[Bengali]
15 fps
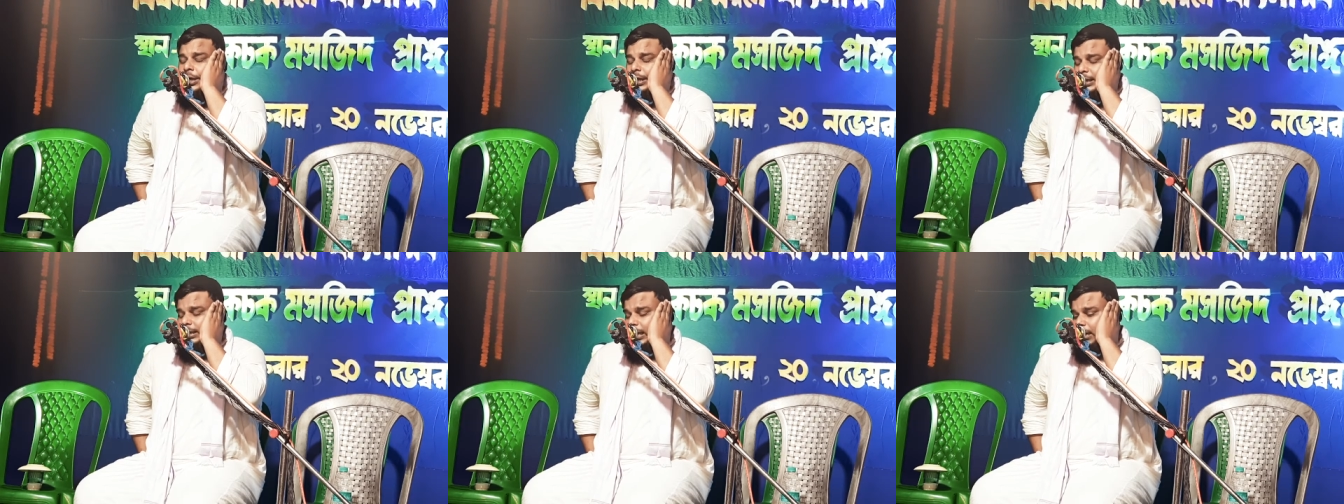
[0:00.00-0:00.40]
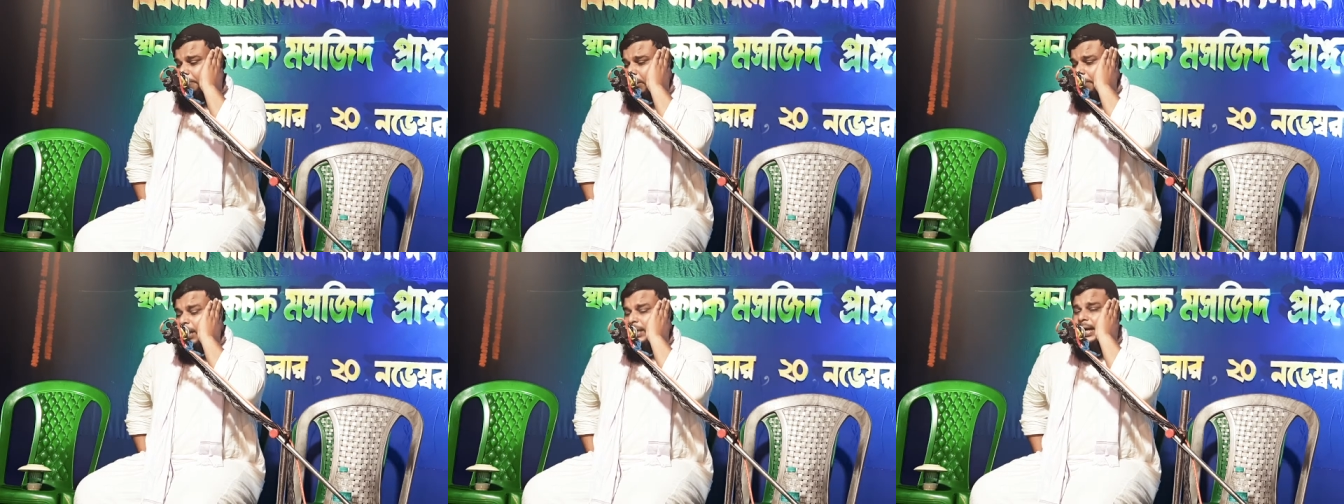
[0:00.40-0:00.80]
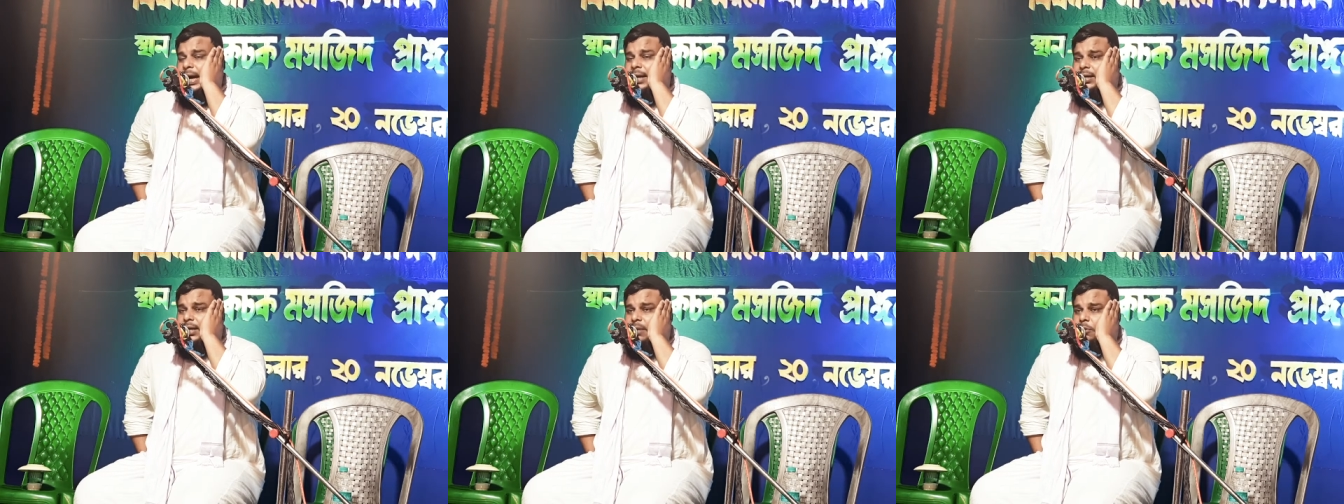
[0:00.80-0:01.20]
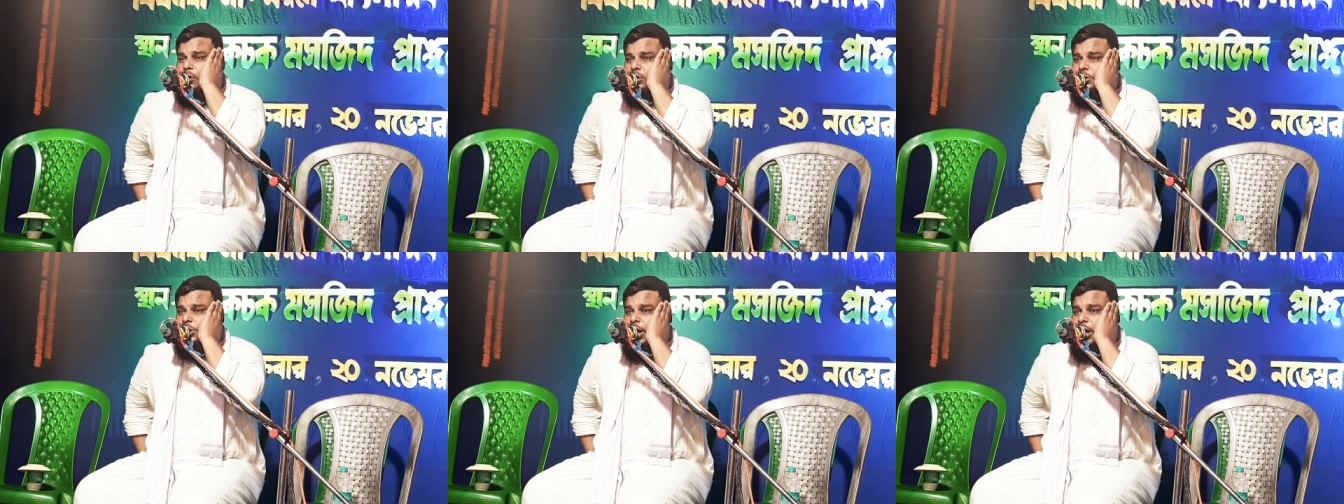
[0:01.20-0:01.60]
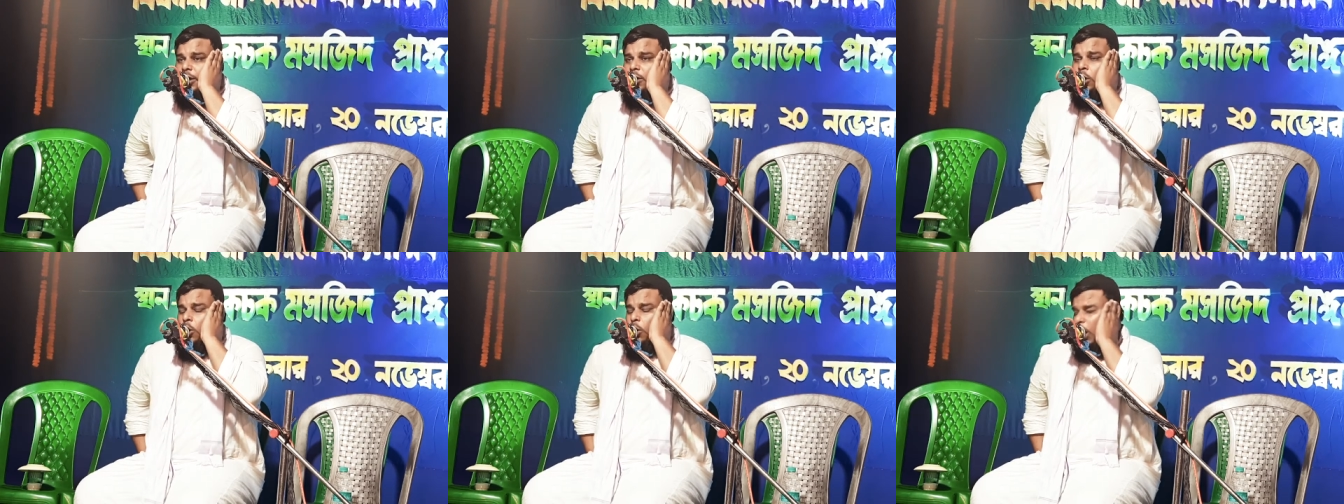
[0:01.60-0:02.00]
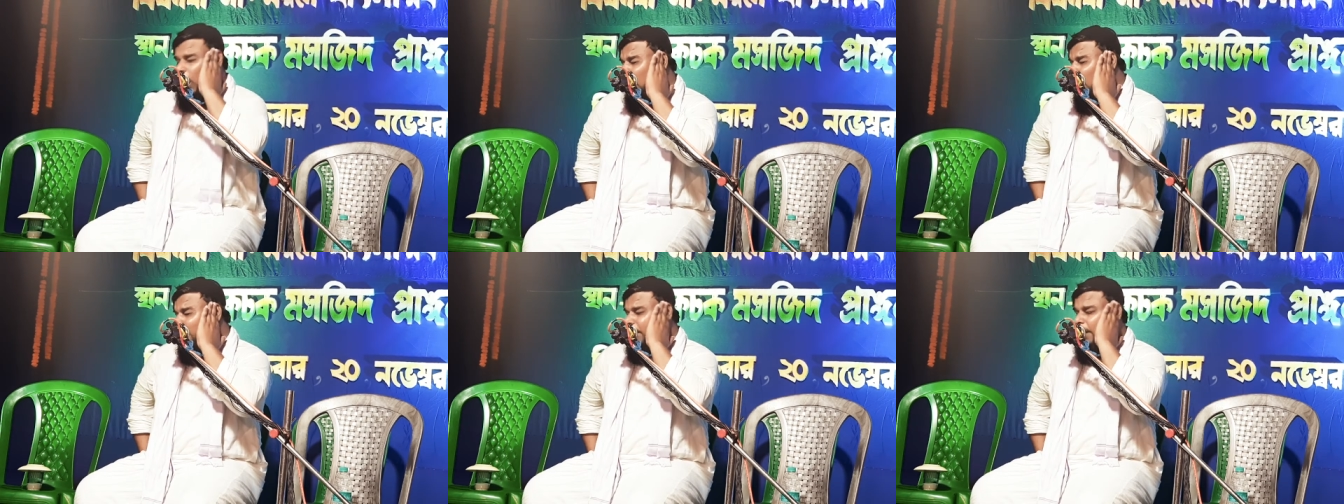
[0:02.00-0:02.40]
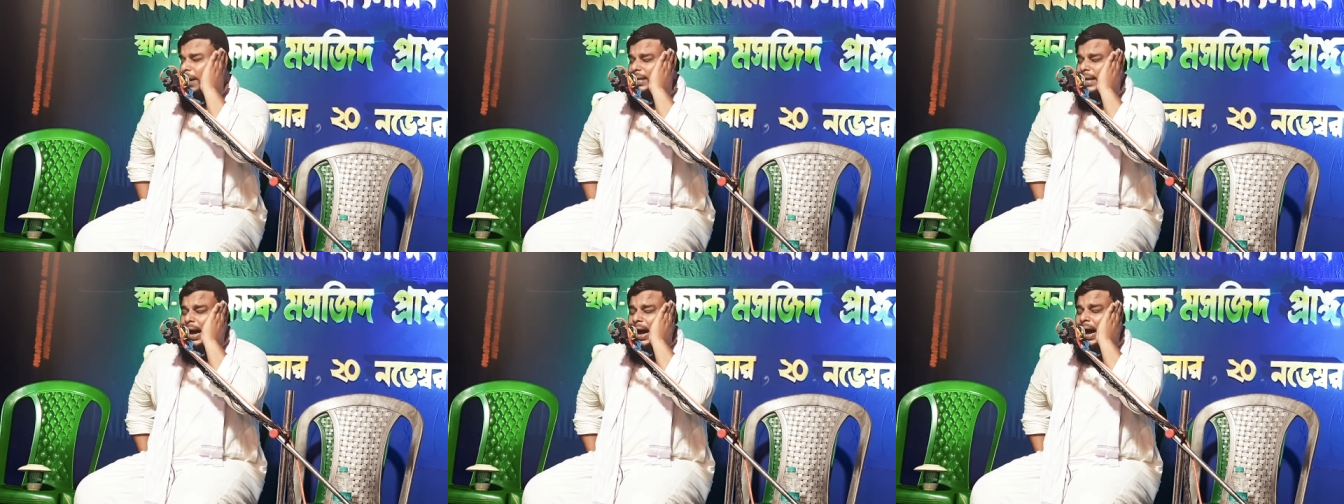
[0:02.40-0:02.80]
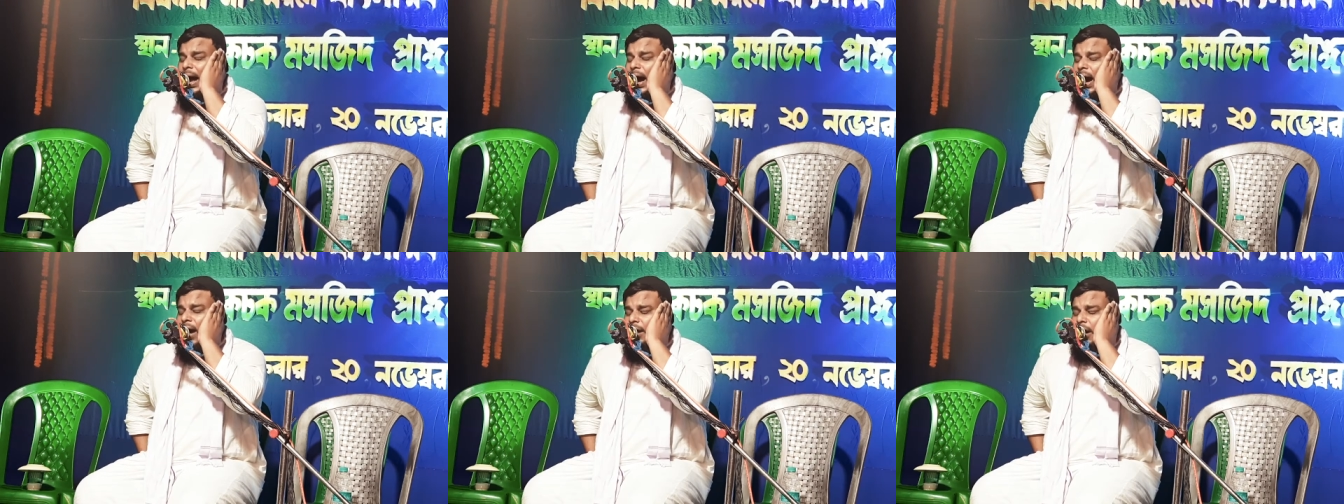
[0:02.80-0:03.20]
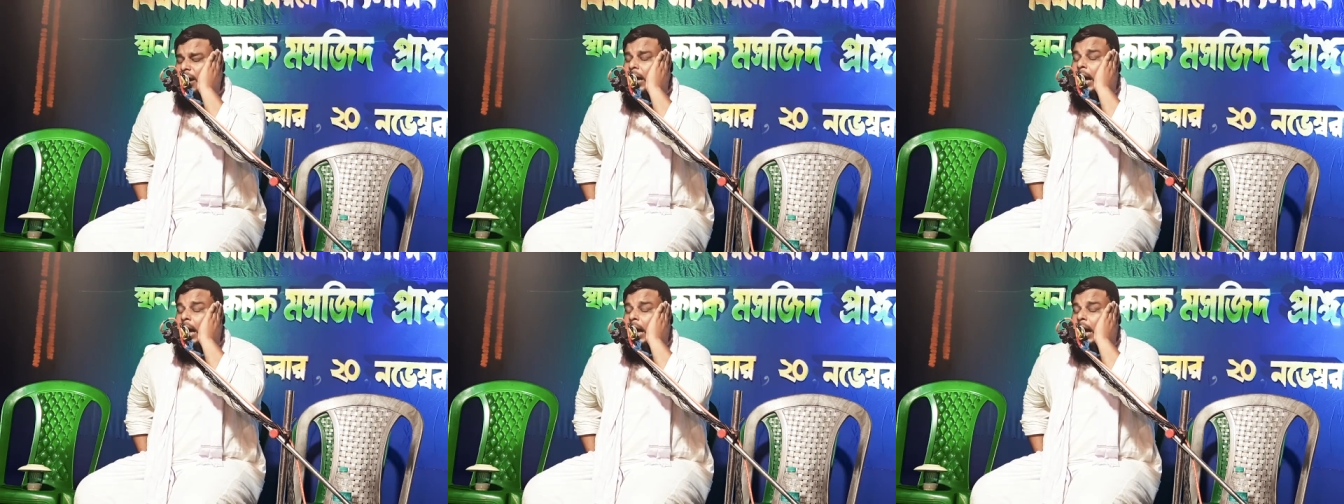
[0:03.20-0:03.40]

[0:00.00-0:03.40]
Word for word: নিজের বিবিজানকে বলছেন ও বিবিজান